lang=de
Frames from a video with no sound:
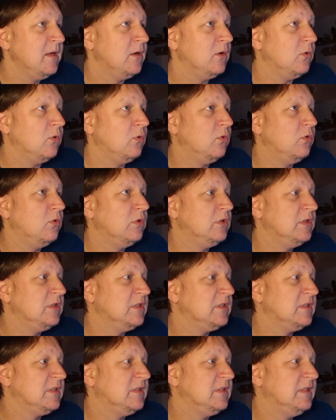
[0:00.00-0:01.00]

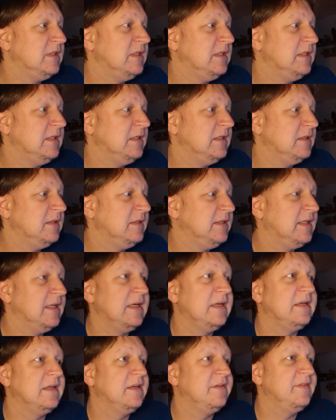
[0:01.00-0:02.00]
Und die
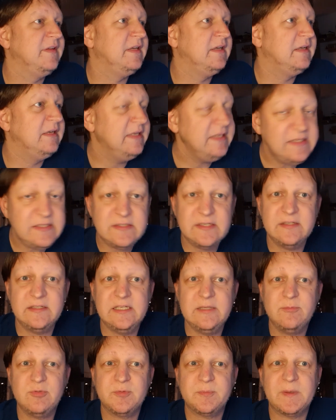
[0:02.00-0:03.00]
Niederlande gewinnen nicht den
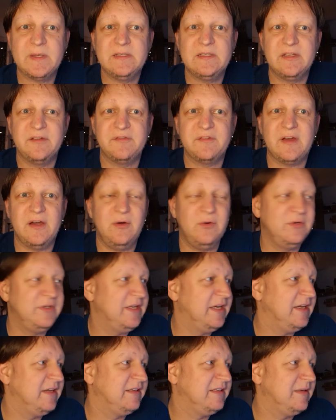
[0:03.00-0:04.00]
Teamsprint der Frauen,
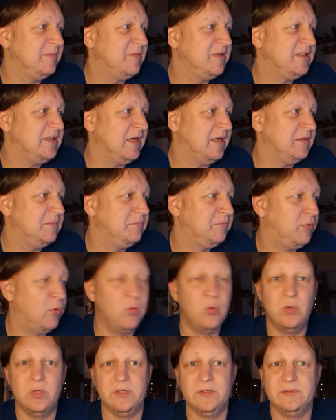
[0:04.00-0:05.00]
der geht nämlich an
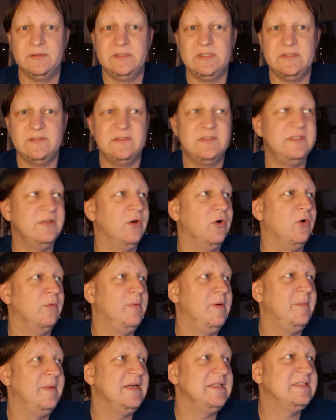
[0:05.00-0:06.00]
Polen. Die sind hier
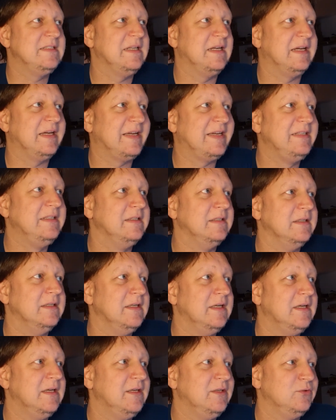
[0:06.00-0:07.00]

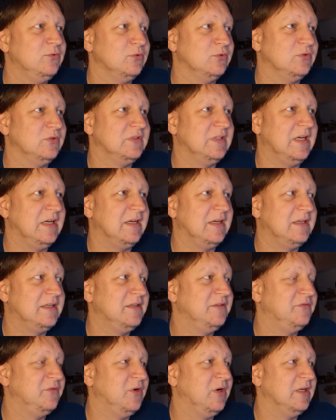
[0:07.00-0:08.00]
Europameisterinnen sozusagen
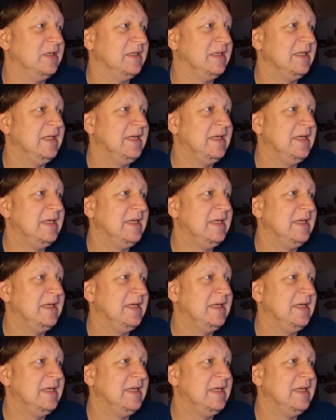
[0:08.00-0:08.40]
geworden.